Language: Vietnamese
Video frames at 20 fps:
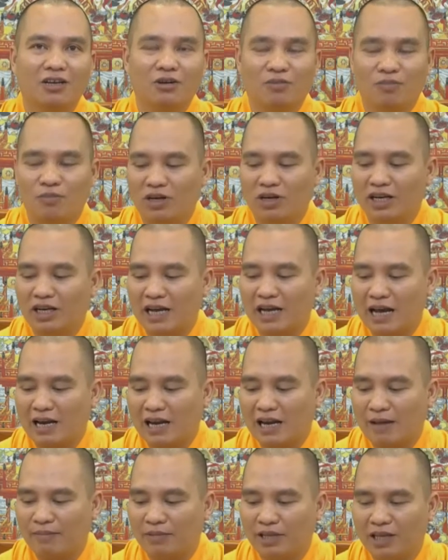một người khác
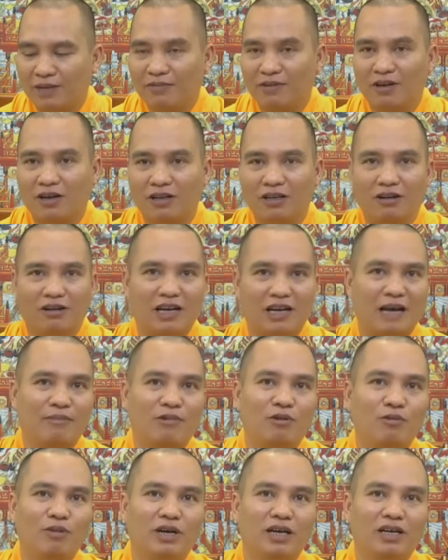làm tiếp vào đó thì họ
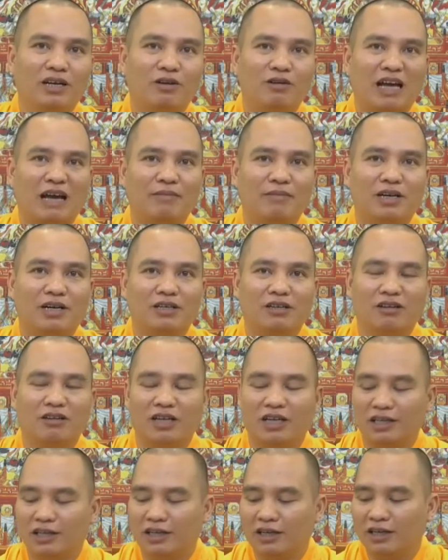làm không biết không làm được cho
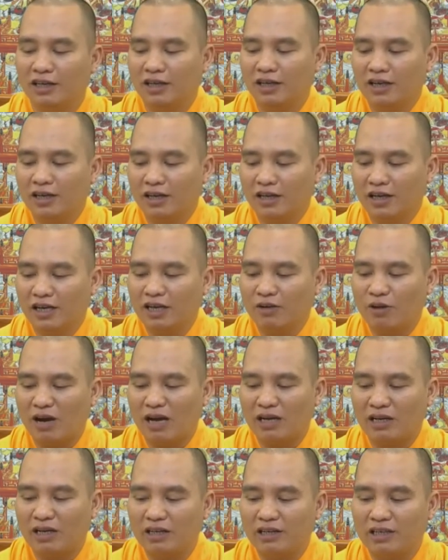nên gì kết
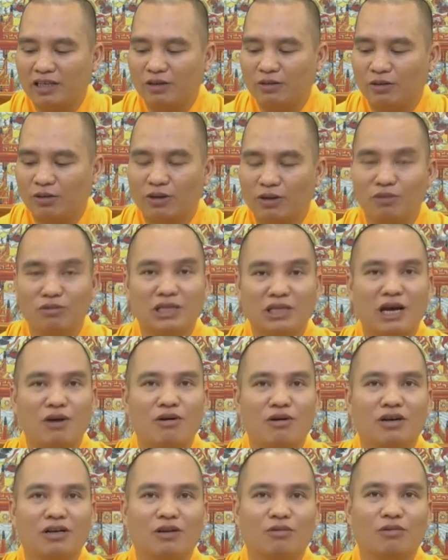quả là đến chiều tối không
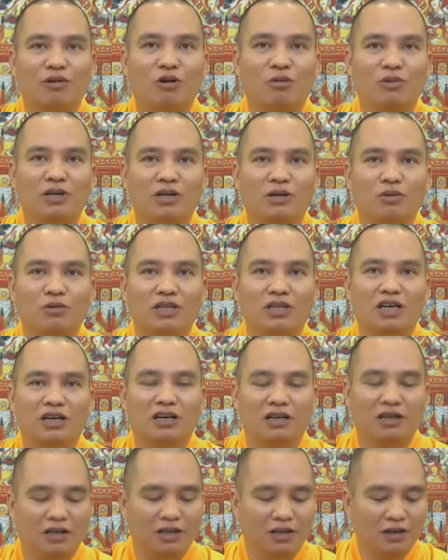xong không nộp được đúng
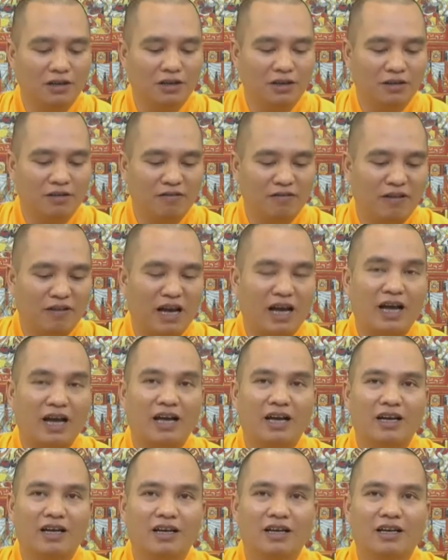giờ và
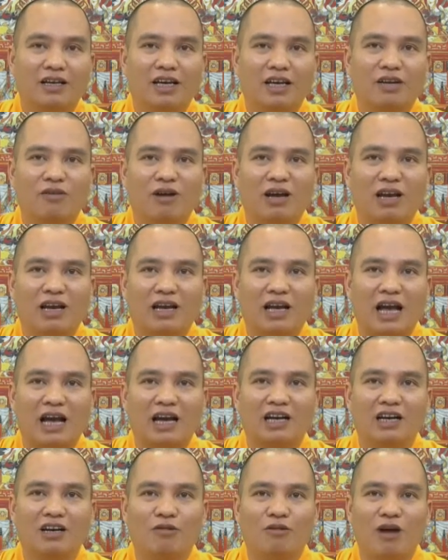kết quả là cả
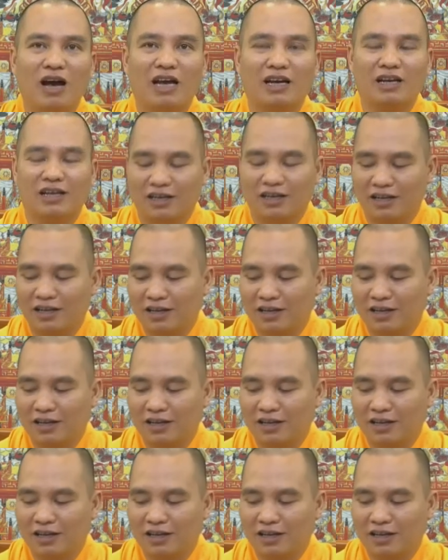cơ quan